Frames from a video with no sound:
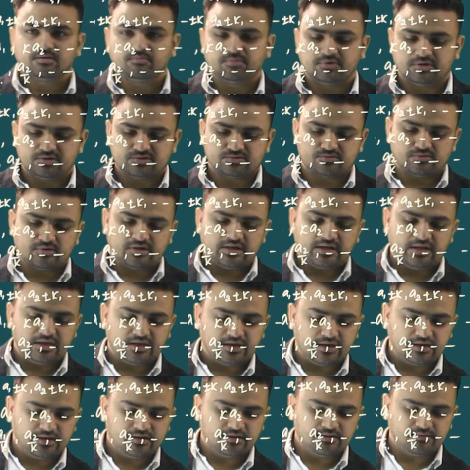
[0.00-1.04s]
अपन इसको क्या
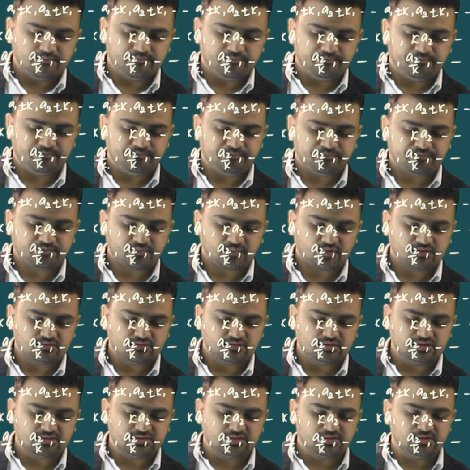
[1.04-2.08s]
लिखेंगे
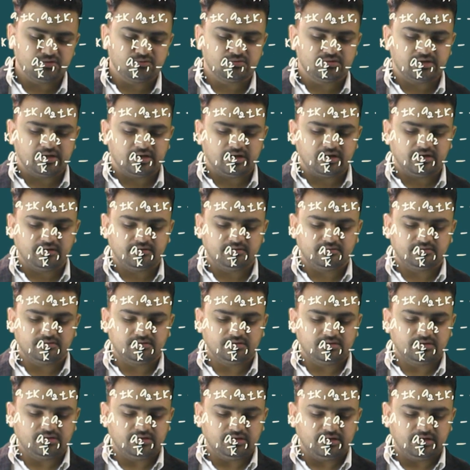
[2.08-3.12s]
तो ये थ्री हो जाएगा
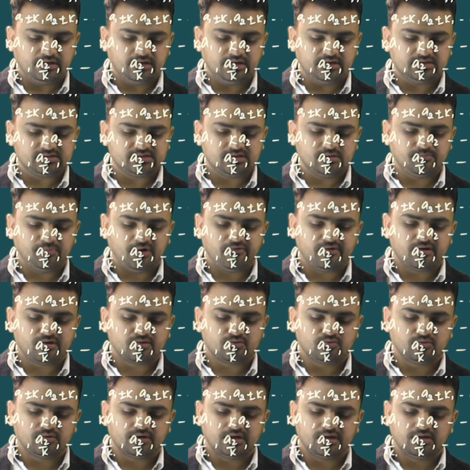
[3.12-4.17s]
है ना इसकी पावर
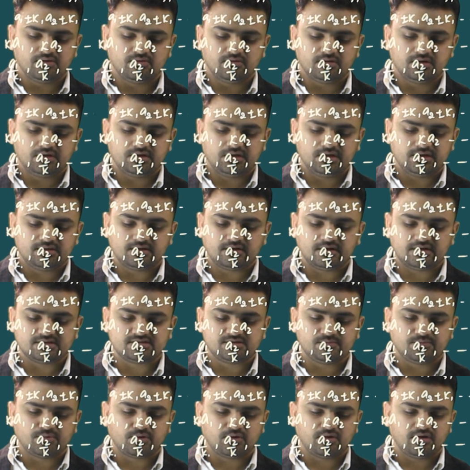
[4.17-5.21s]
टू रही होगी ये इधर
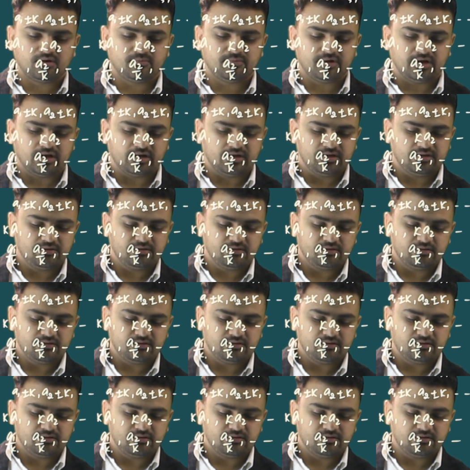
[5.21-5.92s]
रेसिप्रोकल में आ गई